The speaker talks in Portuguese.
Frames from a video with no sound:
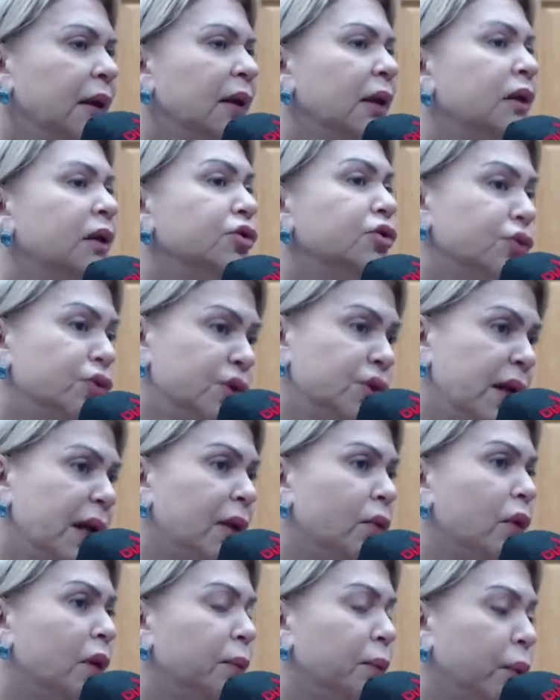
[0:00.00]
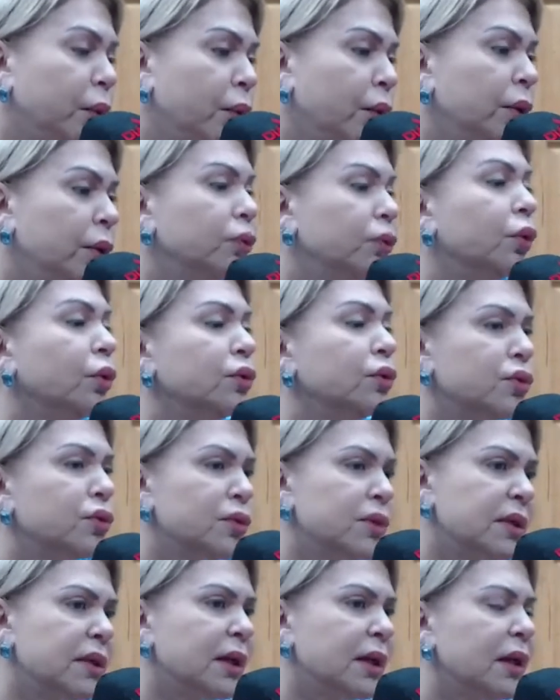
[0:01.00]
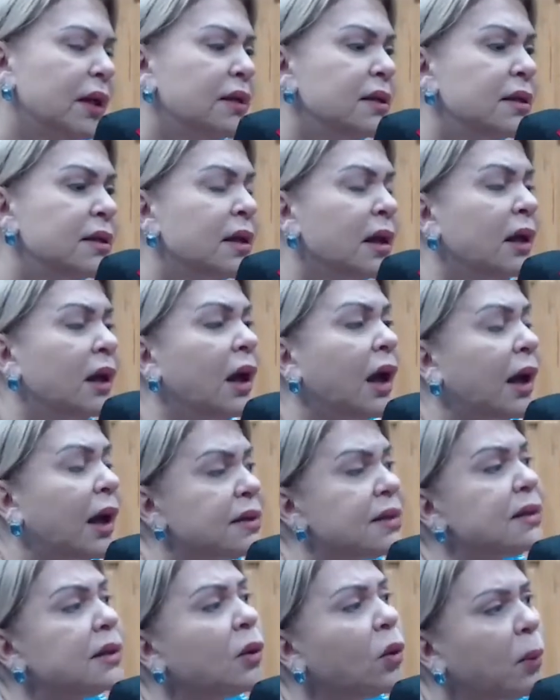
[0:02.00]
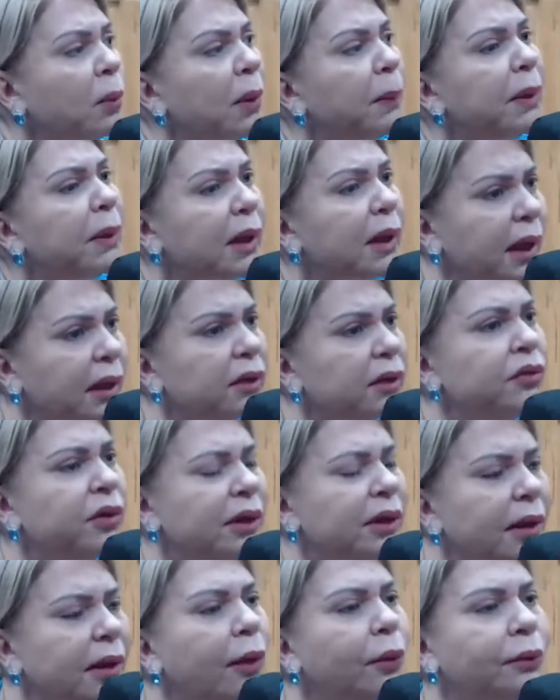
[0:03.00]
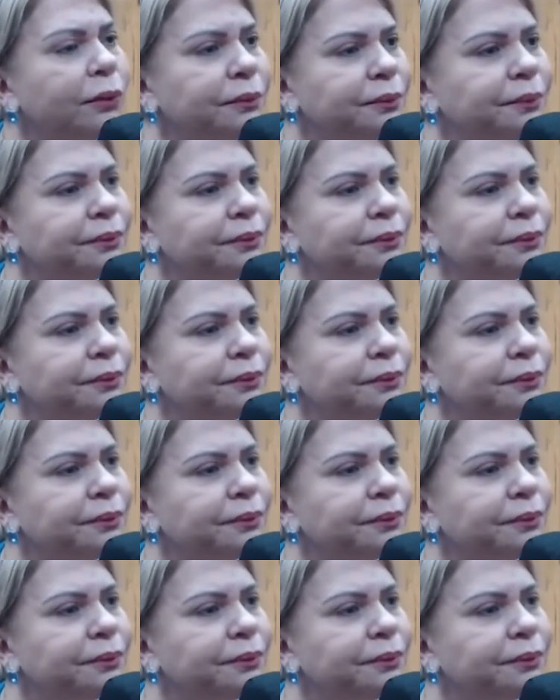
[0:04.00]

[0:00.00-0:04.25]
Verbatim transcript: Eles nos deram apoio, todos os três, assim como a bancada federal.